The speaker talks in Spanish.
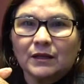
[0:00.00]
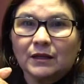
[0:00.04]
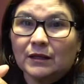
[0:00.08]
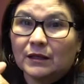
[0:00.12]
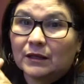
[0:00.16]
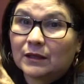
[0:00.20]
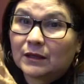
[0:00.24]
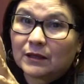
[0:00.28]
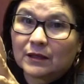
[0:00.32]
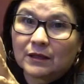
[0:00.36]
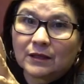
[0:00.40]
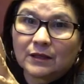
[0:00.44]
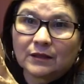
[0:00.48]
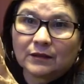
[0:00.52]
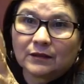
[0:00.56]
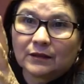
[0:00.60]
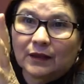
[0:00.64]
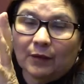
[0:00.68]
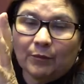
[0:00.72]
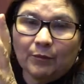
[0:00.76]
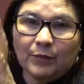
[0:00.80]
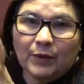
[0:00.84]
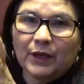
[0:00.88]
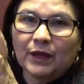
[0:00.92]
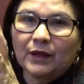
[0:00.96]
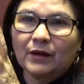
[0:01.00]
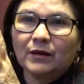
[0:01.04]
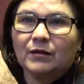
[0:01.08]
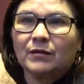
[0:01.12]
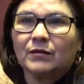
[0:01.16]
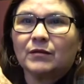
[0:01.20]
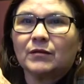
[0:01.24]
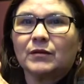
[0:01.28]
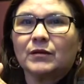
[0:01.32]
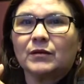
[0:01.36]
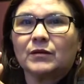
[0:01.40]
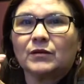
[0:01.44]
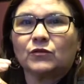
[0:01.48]
Y también
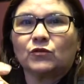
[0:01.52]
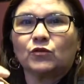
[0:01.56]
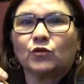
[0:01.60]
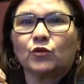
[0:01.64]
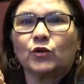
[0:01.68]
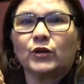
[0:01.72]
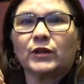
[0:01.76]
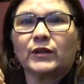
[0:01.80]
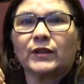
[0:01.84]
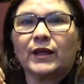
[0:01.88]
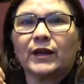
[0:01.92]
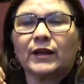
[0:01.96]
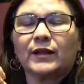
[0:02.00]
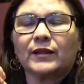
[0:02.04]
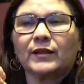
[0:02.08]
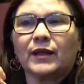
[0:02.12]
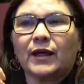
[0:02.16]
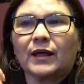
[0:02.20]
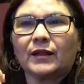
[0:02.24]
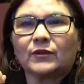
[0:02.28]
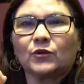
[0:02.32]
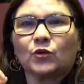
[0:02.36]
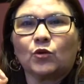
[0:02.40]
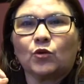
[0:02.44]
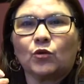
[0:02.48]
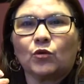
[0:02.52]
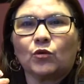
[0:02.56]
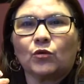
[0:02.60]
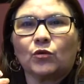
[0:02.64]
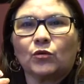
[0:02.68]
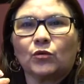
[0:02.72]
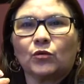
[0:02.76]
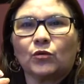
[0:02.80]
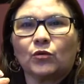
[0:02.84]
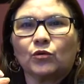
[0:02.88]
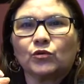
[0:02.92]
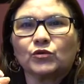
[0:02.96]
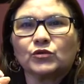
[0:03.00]
en solidaridad
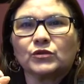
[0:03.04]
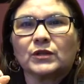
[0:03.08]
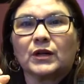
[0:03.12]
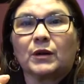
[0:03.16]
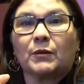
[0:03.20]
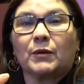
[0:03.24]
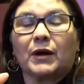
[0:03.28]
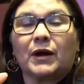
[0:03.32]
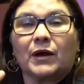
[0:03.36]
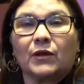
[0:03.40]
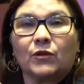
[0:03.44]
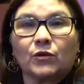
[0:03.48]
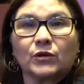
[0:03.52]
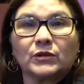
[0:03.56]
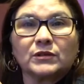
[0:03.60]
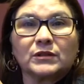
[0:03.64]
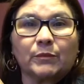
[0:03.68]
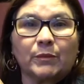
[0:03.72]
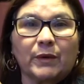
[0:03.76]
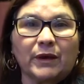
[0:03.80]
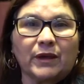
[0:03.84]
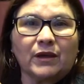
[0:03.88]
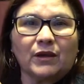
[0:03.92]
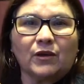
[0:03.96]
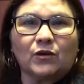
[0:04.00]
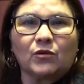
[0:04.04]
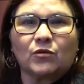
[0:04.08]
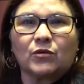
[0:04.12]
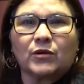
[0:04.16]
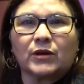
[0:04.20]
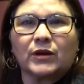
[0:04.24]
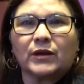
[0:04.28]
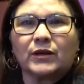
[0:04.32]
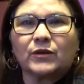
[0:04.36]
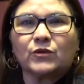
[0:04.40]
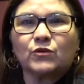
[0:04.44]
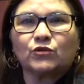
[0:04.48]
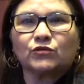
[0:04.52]
con los trabajadores de México,
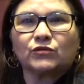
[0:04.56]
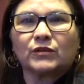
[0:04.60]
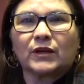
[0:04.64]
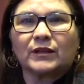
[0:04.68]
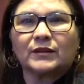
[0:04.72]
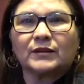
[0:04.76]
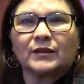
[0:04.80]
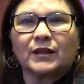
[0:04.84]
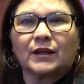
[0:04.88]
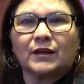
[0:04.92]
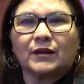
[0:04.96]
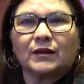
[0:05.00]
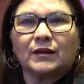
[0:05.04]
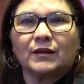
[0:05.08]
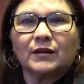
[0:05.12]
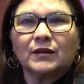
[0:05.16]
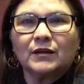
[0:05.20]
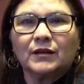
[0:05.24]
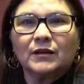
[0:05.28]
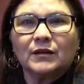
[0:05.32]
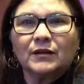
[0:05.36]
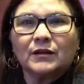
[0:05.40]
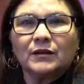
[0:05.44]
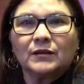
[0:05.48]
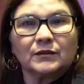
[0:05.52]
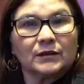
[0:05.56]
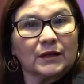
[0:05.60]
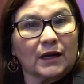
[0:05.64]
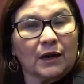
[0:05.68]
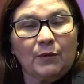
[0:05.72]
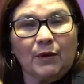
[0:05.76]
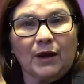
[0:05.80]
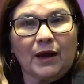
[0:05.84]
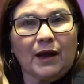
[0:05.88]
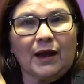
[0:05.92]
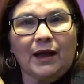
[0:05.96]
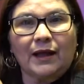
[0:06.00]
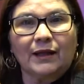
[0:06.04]
que ellos andan
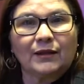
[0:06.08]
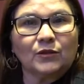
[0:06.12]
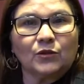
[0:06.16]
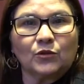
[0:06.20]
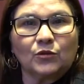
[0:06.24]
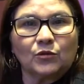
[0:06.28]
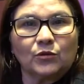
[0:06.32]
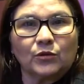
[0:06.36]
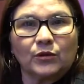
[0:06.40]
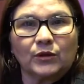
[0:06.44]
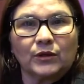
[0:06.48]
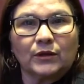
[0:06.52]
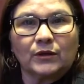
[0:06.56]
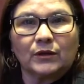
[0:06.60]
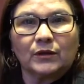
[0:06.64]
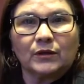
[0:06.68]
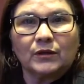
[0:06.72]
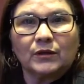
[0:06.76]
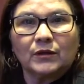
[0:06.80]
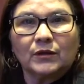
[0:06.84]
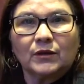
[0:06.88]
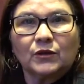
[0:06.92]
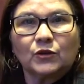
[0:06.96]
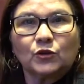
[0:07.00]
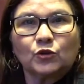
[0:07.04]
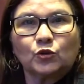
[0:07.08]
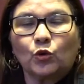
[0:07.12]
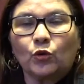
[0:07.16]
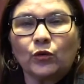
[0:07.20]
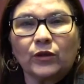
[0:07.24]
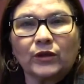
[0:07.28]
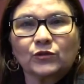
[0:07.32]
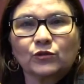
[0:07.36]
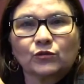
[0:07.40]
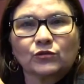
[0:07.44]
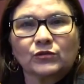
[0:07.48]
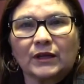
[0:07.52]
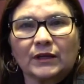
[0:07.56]
trabajando en
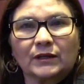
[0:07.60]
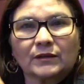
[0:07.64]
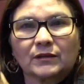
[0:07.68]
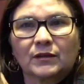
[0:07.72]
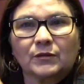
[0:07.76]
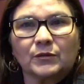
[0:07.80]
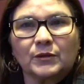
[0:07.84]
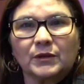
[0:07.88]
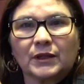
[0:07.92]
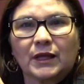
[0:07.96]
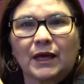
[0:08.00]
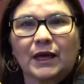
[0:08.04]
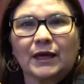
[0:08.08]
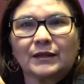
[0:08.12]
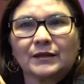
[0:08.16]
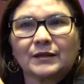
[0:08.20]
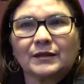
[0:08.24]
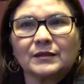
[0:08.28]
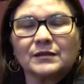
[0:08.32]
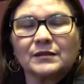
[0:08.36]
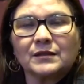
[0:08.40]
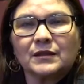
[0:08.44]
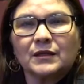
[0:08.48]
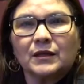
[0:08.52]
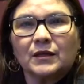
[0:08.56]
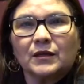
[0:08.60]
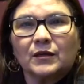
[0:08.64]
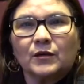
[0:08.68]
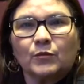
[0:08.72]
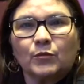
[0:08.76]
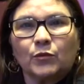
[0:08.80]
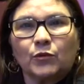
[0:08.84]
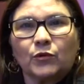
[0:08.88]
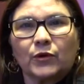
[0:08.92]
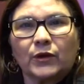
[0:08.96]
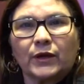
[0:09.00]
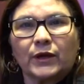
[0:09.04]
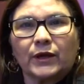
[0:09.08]
todas sus actividades,
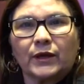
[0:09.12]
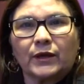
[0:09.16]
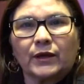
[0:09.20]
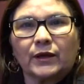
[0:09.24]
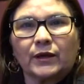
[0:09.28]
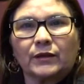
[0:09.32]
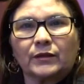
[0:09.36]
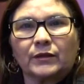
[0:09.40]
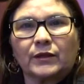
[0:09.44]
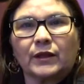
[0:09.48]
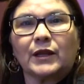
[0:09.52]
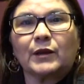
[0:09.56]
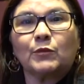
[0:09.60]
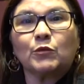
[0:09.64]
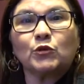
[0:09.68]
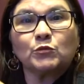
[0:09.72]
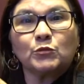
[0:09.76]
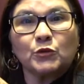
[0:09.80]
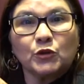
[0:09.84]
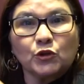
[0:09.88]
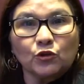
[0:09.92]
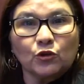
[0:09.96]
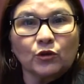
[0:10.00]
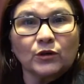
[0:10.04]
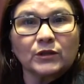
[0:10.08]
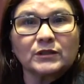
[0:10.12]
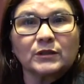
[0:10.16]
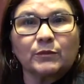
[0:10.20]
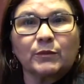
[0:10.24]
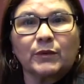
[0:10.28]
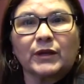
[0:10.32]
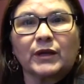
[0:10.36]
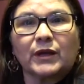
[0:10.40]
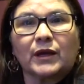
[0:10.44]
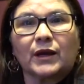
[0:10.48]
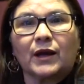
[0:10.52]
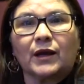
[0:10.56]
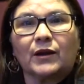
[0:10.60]
porque tenemos millones de
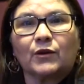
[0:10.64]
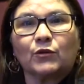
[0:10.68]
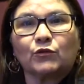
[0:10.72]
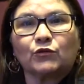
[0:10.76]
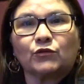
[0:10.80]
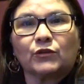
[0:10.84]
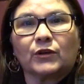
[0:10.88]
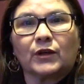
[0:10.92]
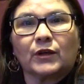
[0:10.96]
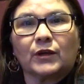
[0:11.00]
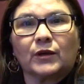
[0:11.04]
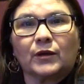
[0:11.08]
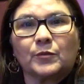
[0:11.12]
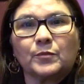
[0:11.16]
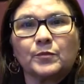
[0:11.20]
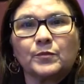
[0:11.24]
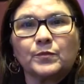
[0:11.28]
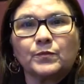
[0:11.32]
mexicanos que